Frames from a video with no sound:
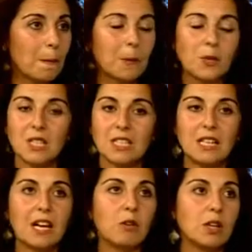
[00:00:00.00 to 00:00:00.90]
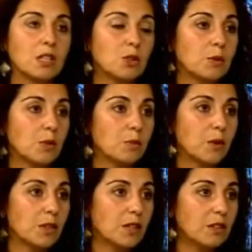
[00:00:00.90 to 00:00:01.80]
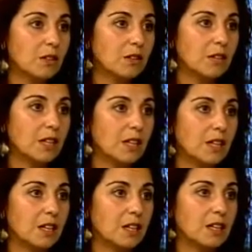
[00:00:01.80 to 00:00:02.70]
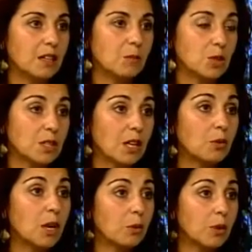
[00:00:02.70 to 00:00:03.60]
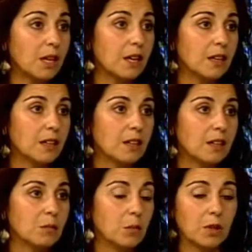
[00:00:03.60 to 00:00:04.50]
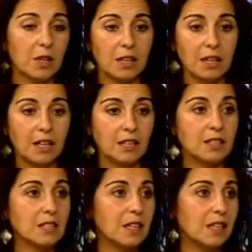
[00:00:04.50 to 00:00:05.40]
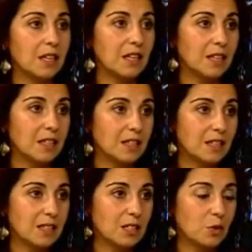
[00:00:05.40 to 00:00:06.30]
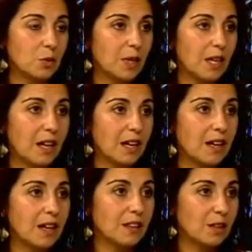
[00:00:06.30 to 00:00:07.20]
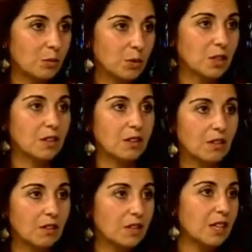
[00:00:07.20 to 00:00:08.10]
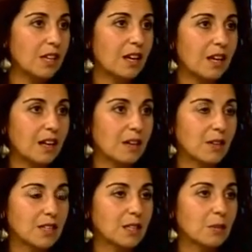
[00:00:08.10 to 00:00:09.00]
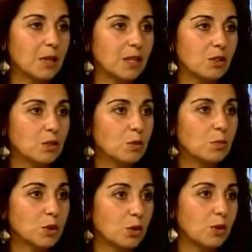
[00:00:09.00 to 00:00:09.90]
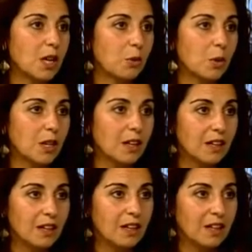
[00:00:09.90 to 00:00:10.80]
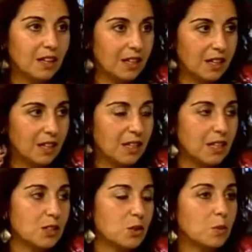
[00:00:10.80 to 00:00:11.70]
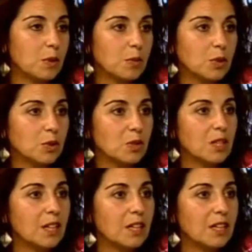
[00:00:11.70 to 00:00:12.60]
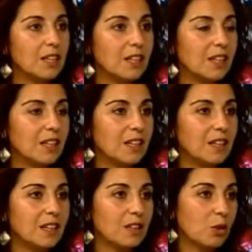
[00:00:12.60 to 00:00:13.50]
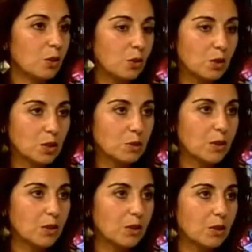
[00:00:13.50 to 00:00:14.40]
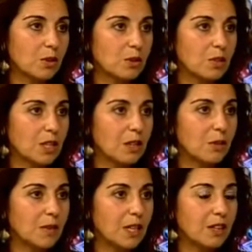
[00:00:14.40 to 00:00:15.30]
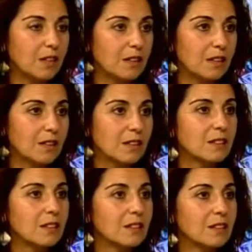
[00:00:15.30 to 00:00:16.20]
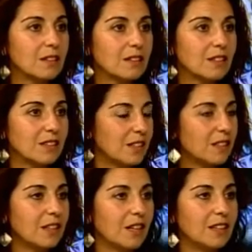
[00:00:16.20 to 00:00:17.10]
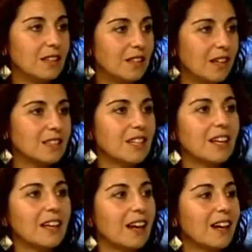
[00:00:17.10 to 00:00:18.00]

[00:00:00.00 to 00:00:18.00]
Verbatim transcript: Pues es el lago, hay que subir un pocito, eh, hemos instalado una cuerda porque antes se, se, subía haciendo posición y era bastante peligroso, pues con una cuerda eh, subimos y todos los espeleólogos la eh, dominan. ¿no? La vais a dejar. Sí, sí, ah, ahí, yo vaya con, se queda.